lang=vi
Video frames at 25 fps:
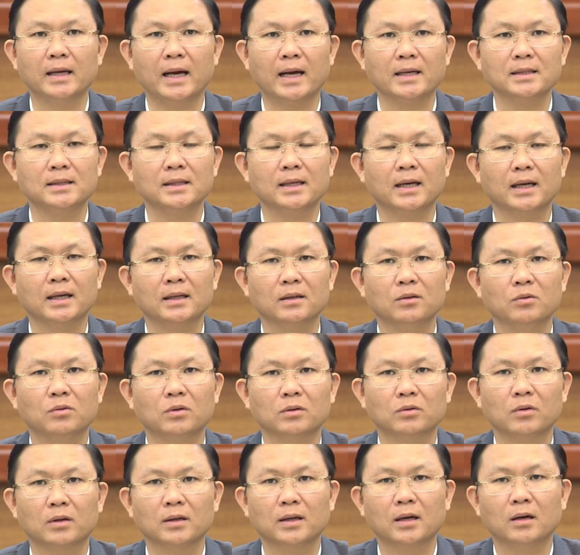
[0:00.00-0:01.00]
đặc biệt quan tâm
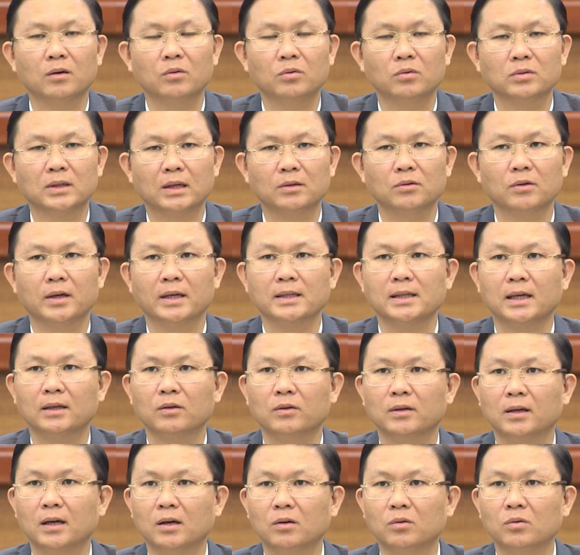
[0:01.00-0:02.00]
đến 3 dự án phát
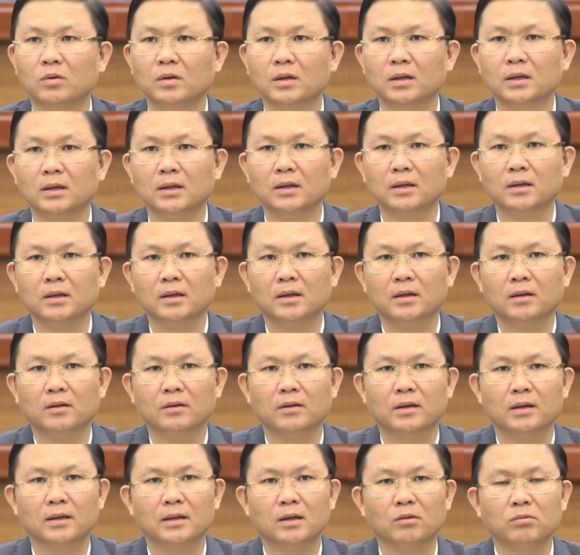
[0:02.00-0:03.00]
triển đô thị tại Lào
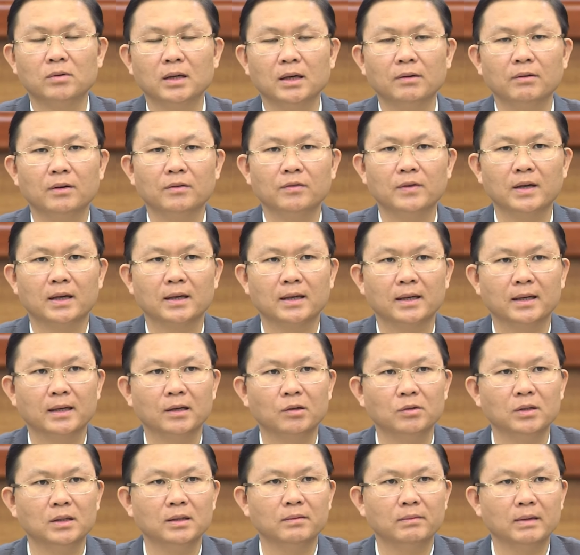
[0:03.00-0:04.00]
Cai, tìm hiểu
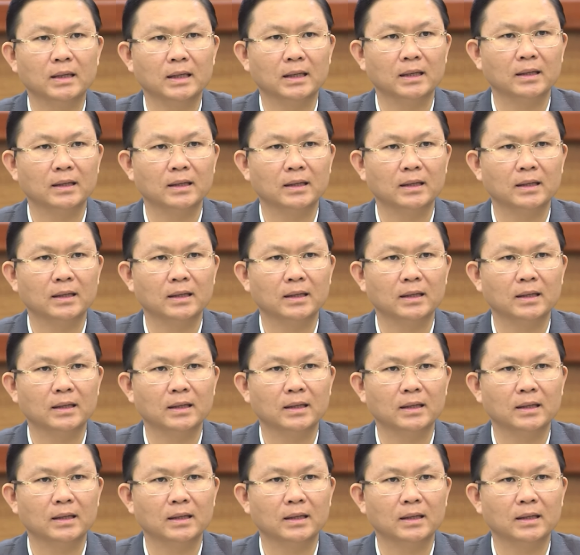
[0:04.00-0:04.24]
nghiên cứu dự